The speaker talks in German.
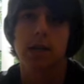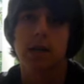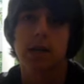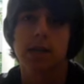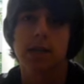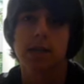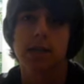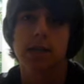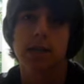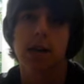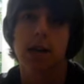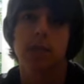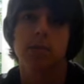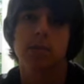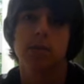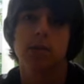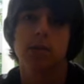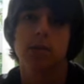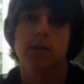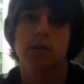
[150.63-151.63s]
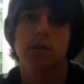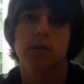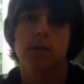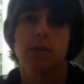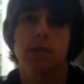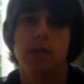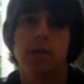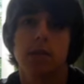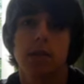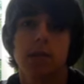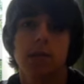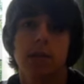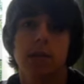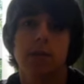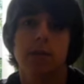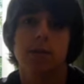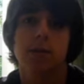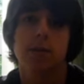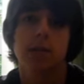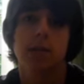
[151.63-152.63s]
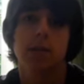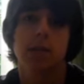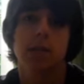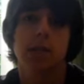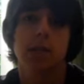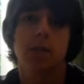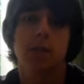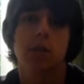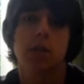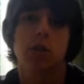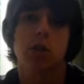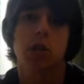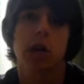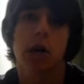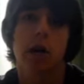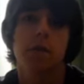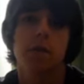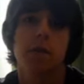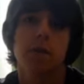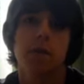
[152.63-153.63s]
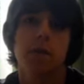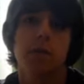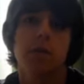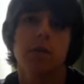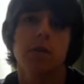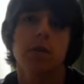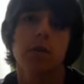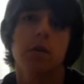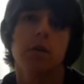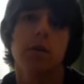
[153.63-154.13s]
Klassiker haben sie nicht ganz so viele, was ich ein bisschen schade finde.